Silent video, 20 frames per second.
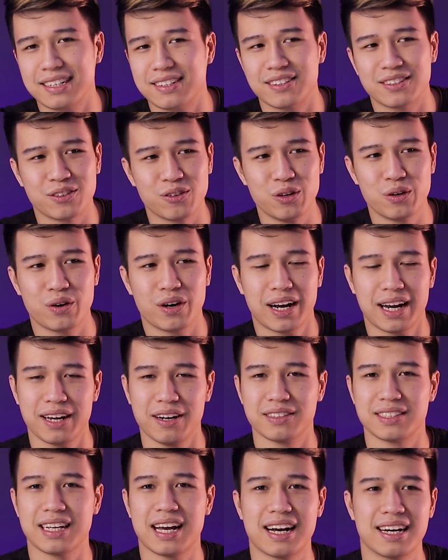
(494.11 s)
còn ngồi
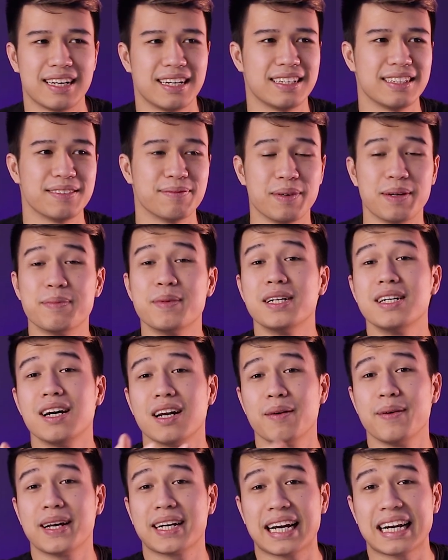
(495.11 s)
kiểu dạng là mấy bữa
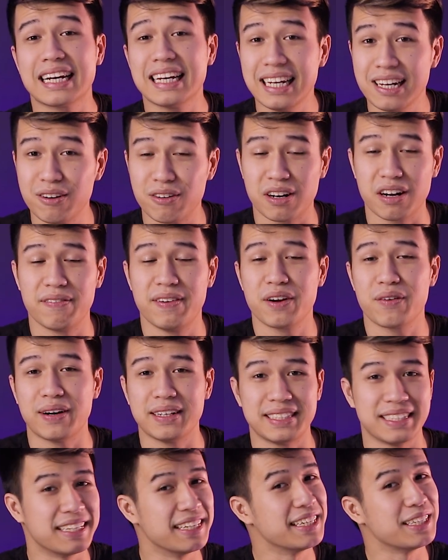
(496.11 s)
nữa nó hết cách ly, ngồi cà phê
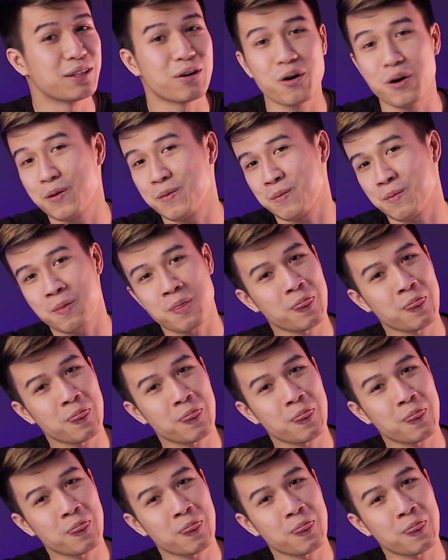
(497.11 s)
ngoài trời thôi.